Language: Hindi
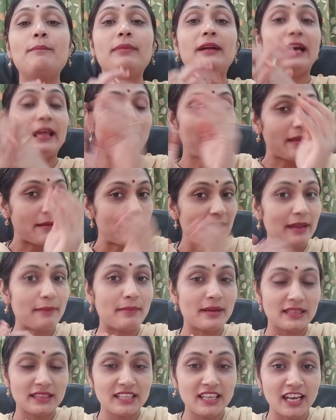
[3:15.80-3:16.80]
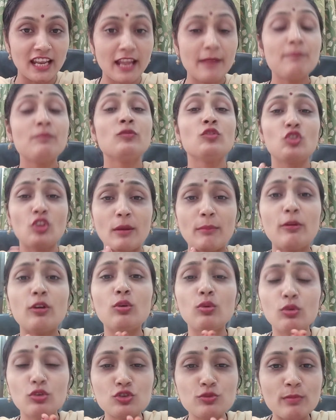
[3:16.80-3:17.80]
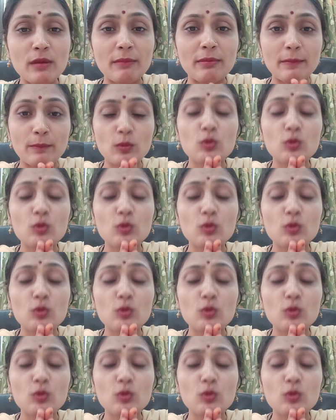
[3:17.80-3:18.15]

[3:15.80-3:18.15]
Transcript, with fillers: घर में हमारे मंदिर है तो हम लोग उसमें भी